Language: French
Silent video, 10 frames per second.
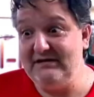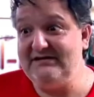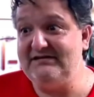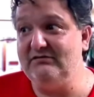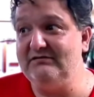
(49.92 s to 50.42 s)
Une
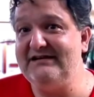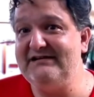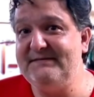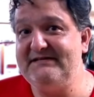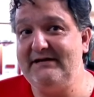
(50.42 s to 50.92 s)
édition
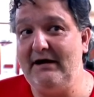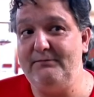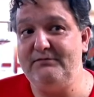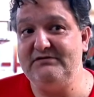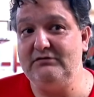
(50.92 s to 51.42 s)
très
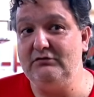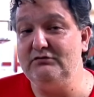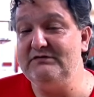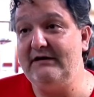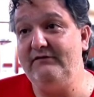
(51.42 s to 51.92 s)
spéciale puisque
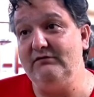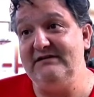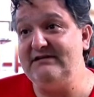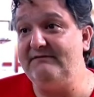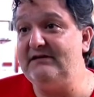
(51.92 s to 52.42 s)
nous
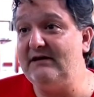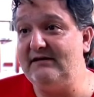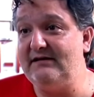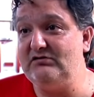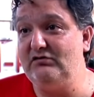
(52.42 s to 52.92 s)
avions des invités
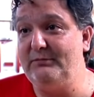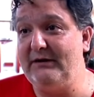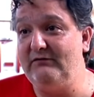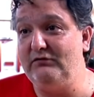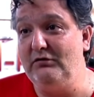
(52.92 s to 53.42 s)
internationaux
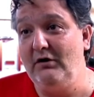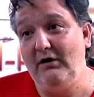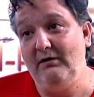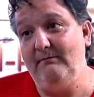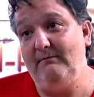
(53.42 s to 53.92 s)
prévus,
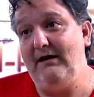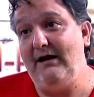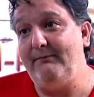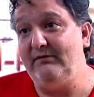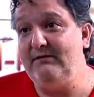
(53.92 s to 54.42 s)

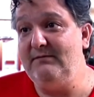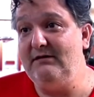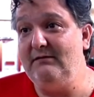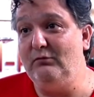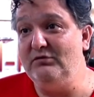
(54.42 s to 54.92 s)
mais la
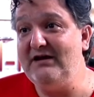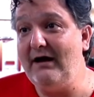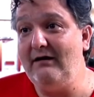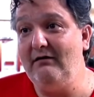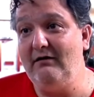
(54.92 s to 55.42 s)
pandémie
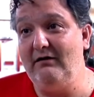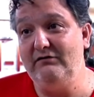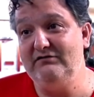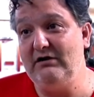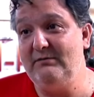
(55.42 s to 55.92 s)
mondiale
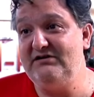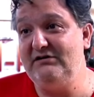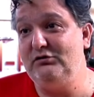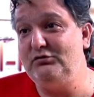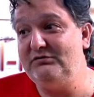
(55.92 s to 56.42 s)
euh, nous a
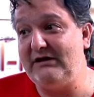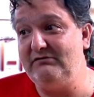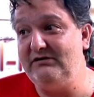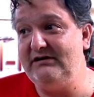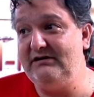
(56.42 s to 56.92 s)
obligés de tout
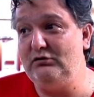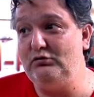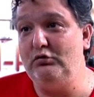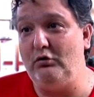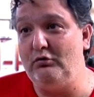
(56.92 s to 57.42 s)
annuler,
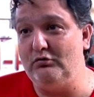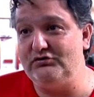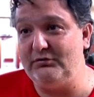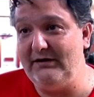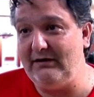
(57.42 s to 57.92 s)
de tout
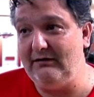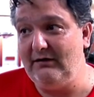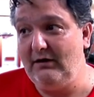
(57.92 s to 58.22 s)
reconstruire.